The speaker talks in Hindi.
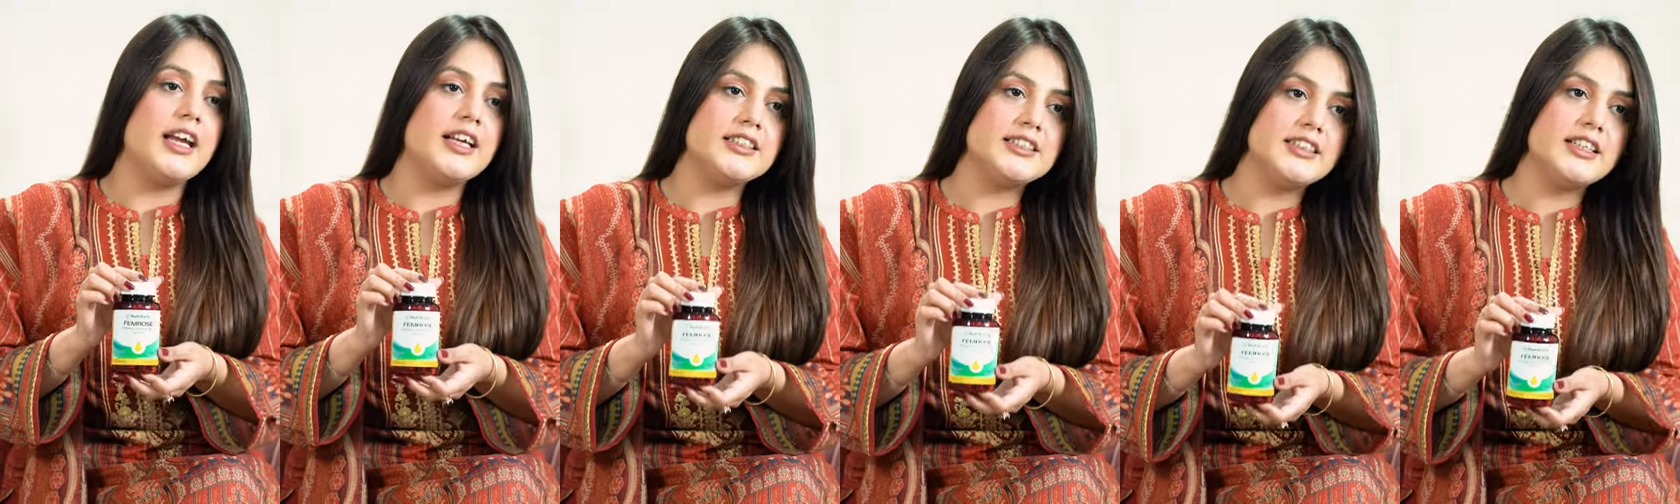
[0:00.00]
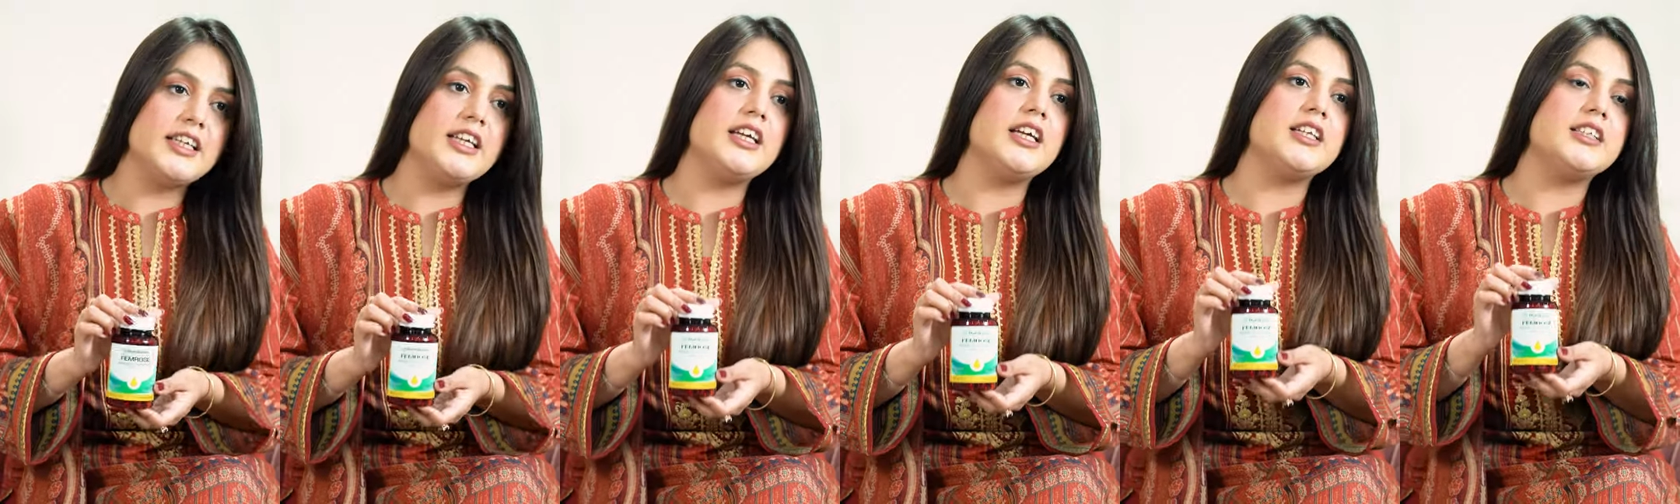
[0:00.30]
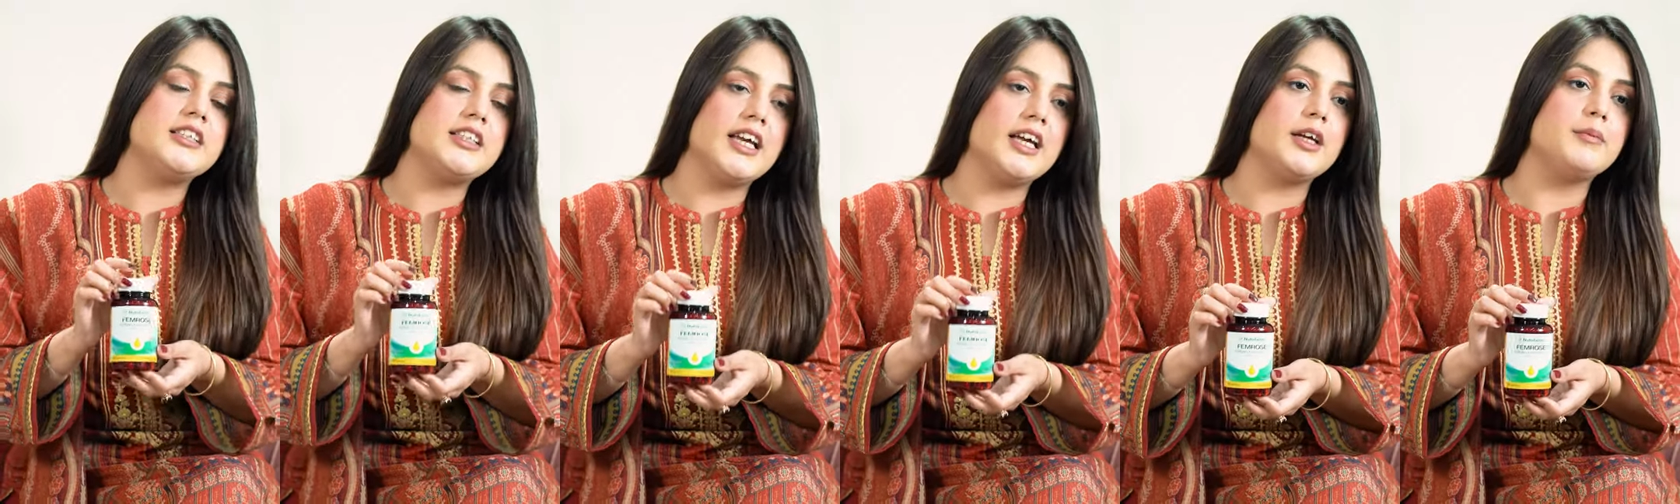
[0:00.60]
इसकी
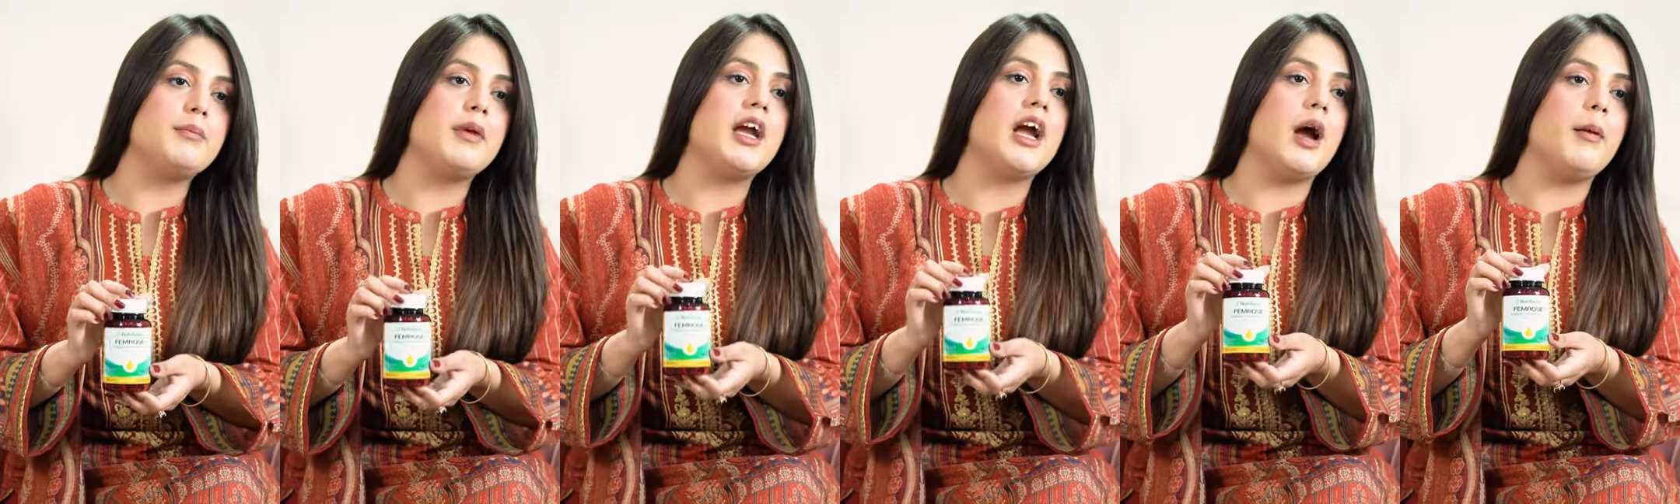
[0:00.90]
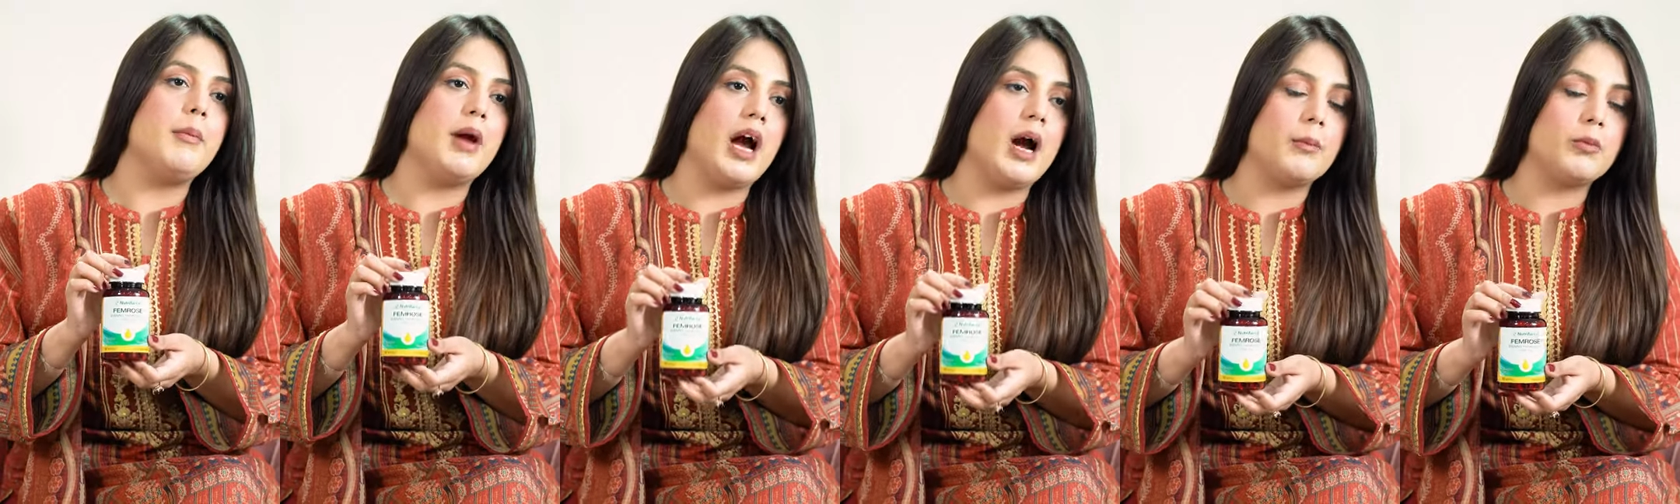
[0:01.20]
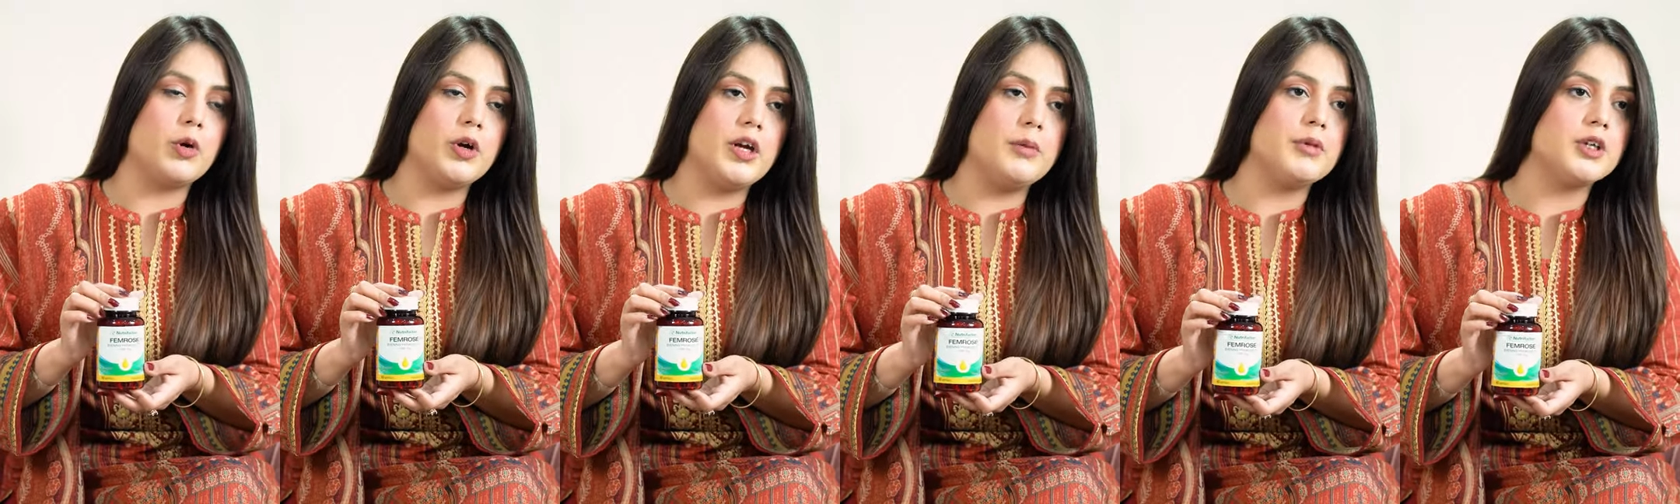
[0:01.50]
इनटेक में मैं
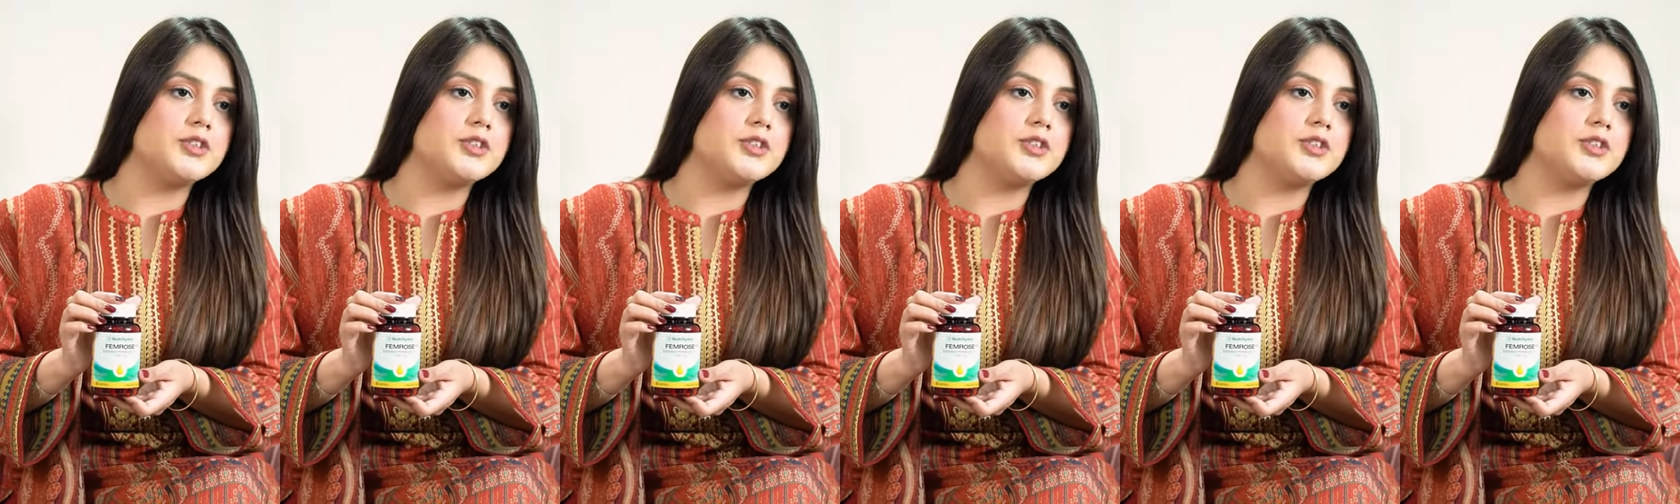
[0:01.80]
आपको ये